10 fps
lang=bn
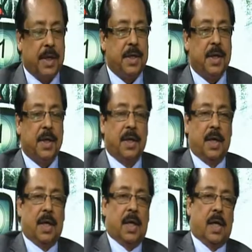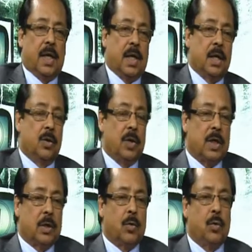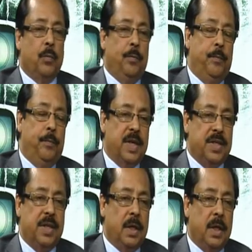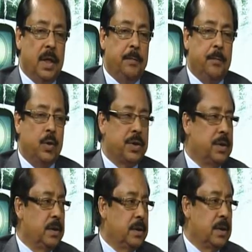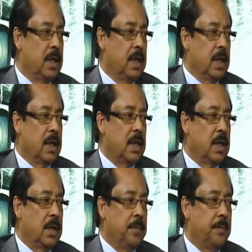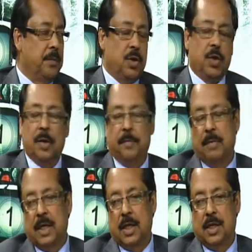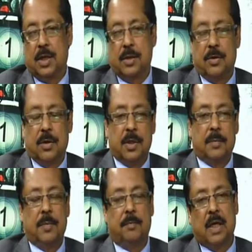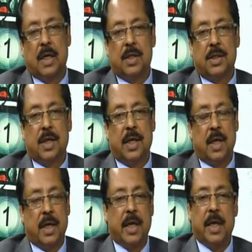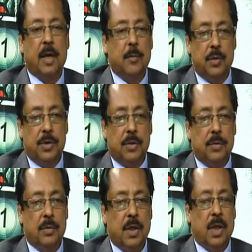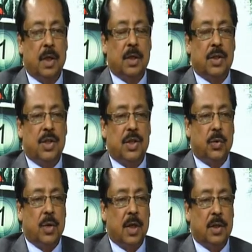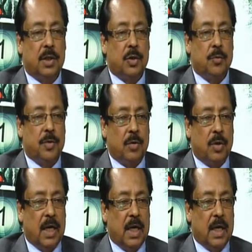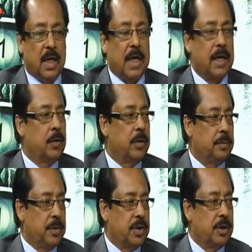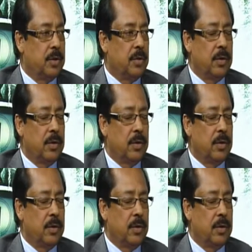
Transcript: এটা কিন্তু একটা খুব বেশি ইম্পর্টেন্ট বিষয় বাংলাদেশের জন্য যে বাংলাদেশের নারীরা বঞ্চিত শিশুরা শিশু মৃত্যুর হার আগে অনেক বেশি ছিল